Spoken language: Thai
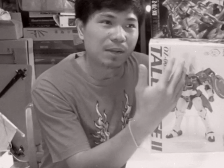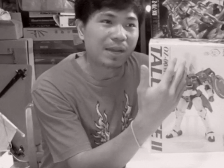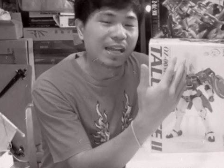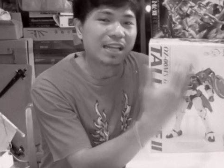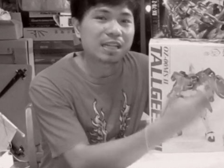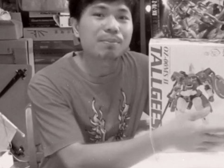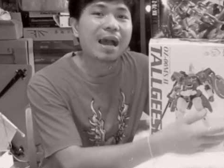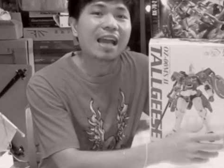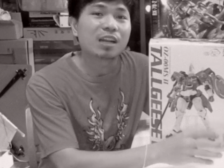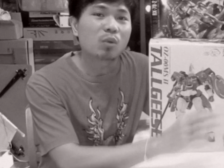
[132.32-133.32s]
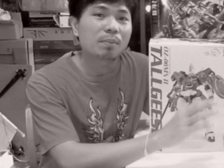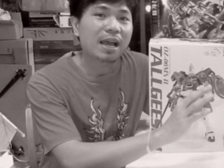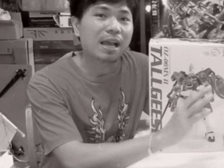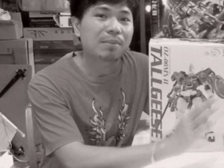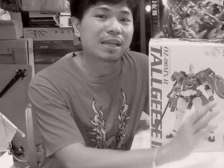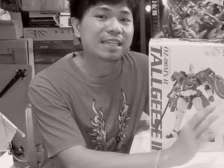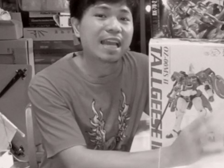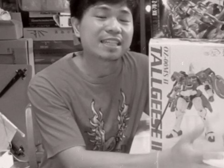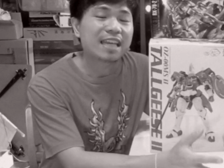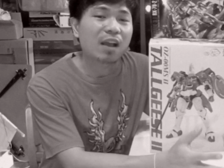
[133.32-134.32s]
มาอธิบายหรือว่ามามาแจ
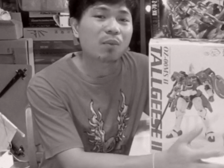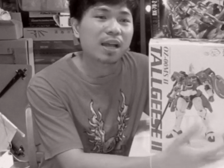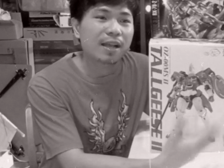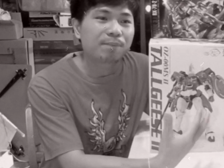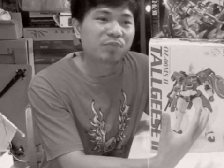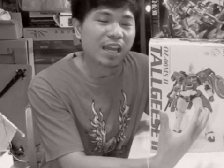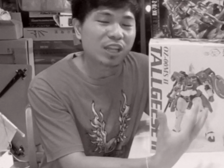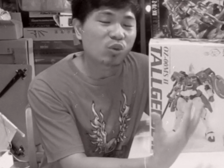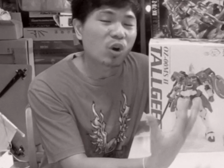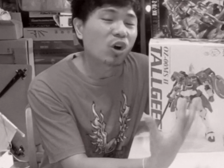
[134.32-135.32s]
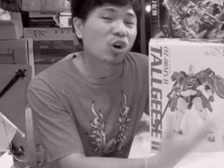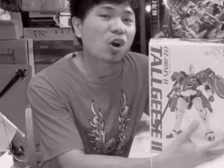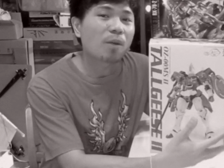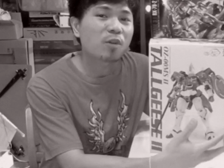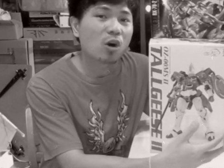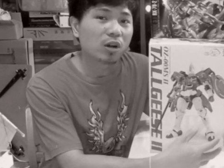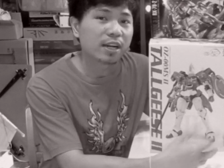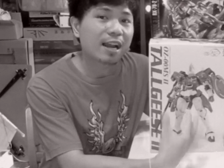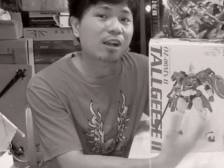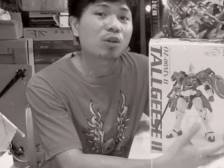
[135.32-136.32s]
กแจงว่าไอตัวของกรอบของ
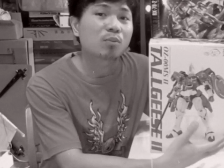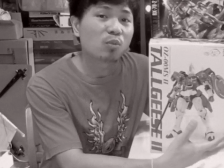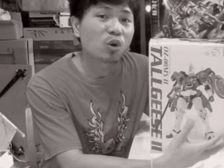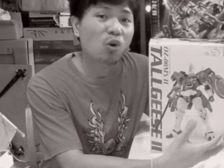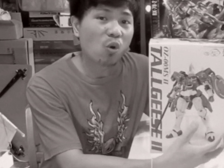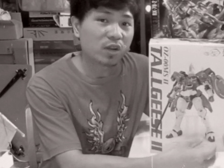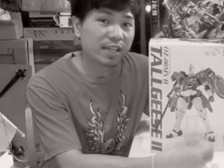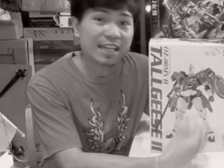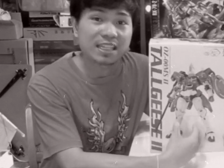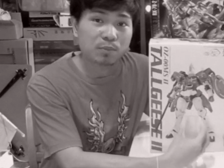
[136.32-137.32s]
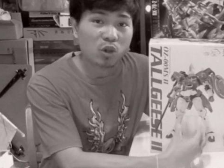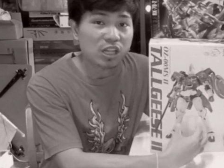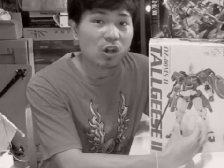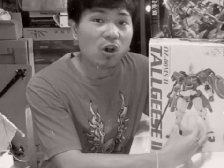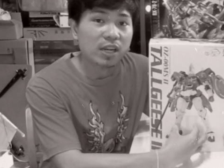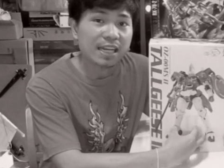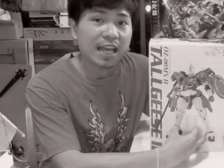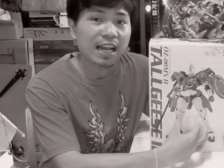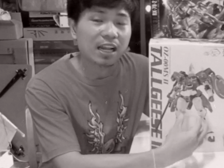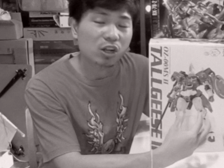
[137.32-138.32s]
ดราก้อนโมโมโกเน้นเฉพาะยี่ห้อนี้
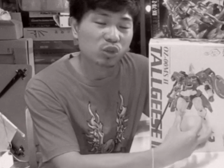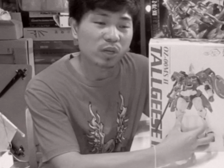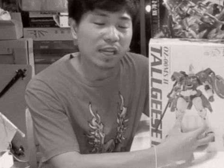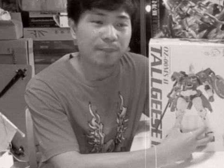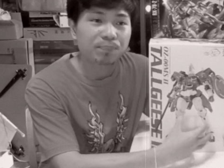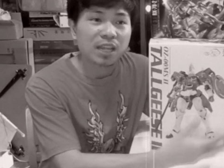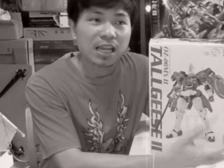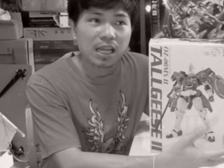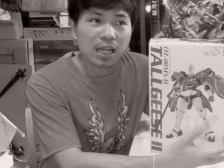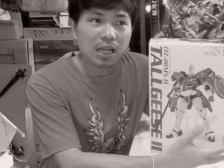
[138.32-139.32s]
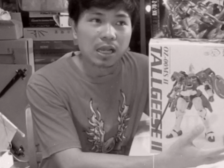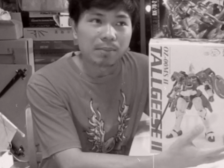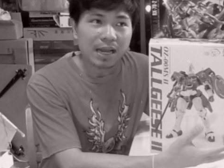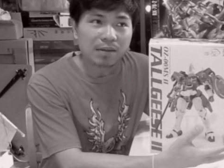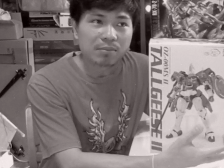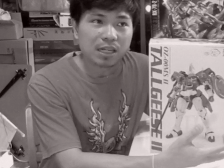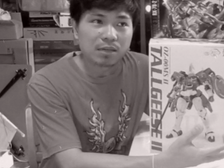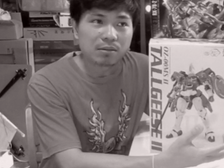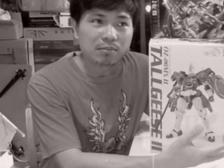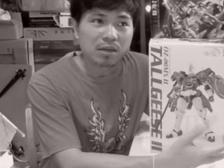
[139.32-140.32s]
นะฮะแล้วก็ตัวเนี้ยมันมัน
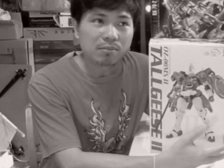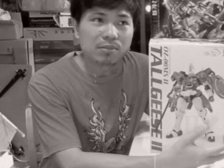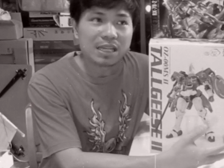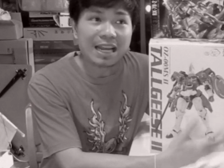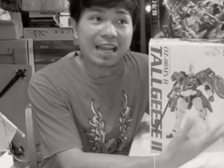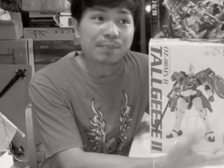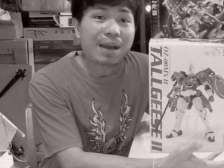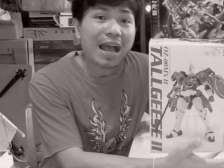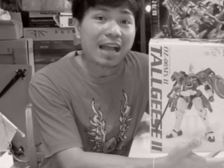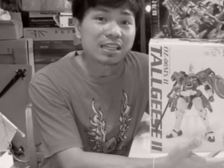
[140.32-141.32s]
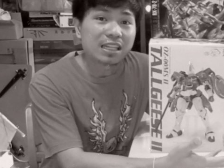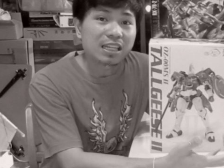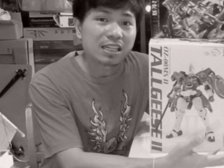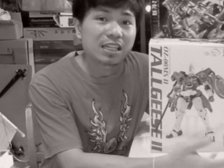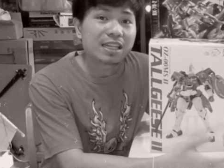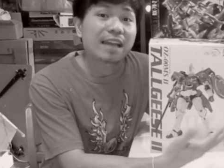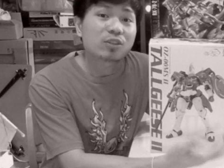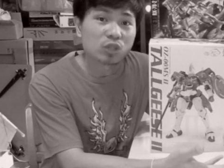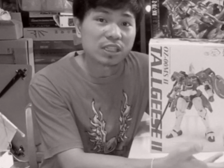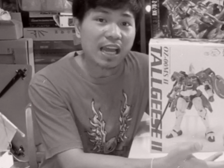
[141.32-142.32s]
มันมีอะไรบ้างที่ที่น่า
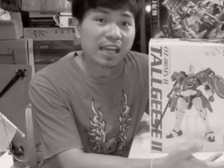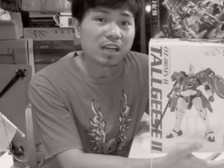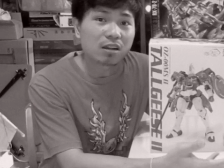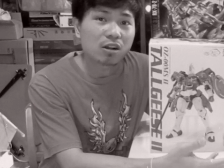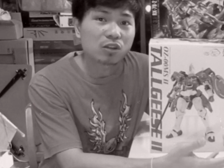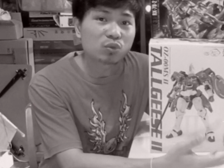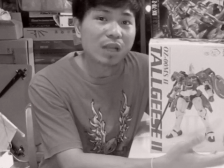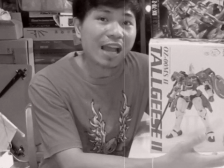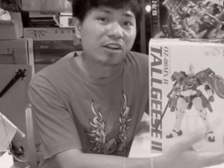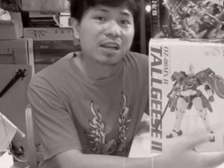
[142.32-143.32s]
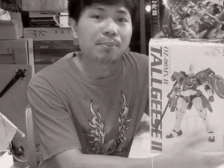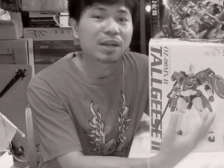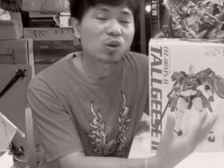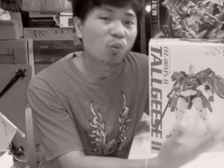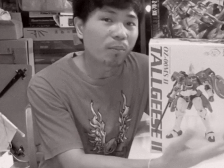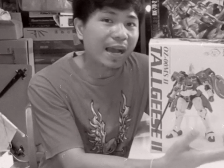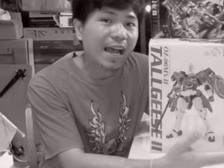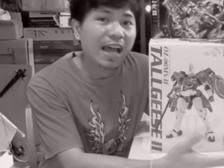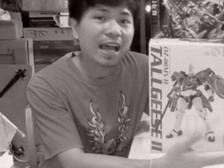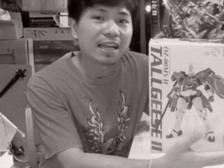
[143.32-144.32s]
สนใจแล้วก็สุดท้ายเนี่ยมันคุ้ม
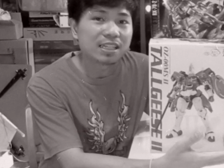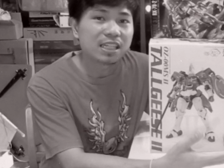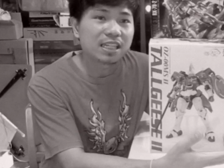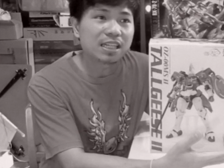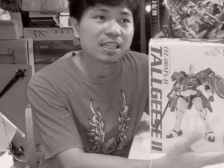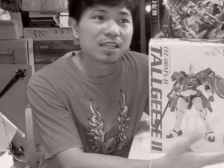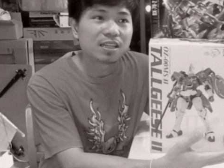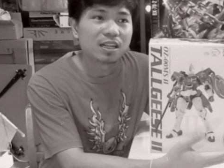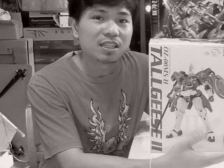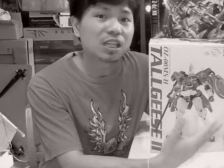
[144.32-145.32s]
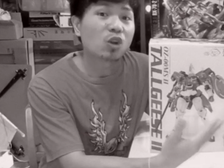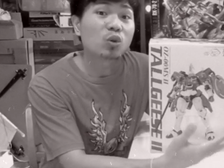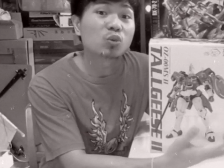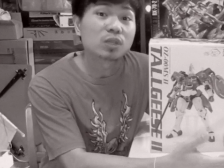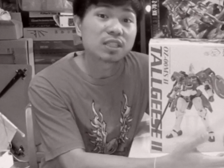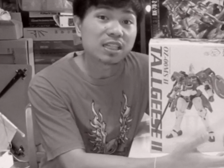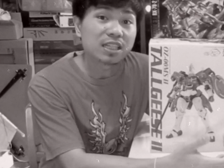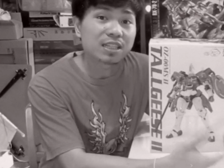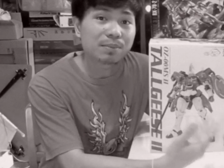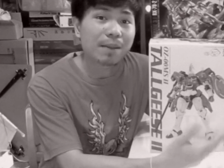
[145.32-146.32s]
ค่าที่จะลงทุนซื้อ
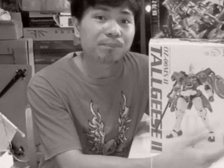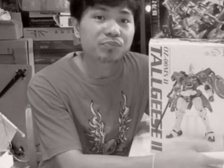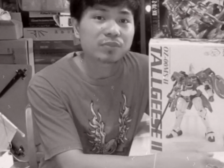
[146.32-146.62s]
สำหรับ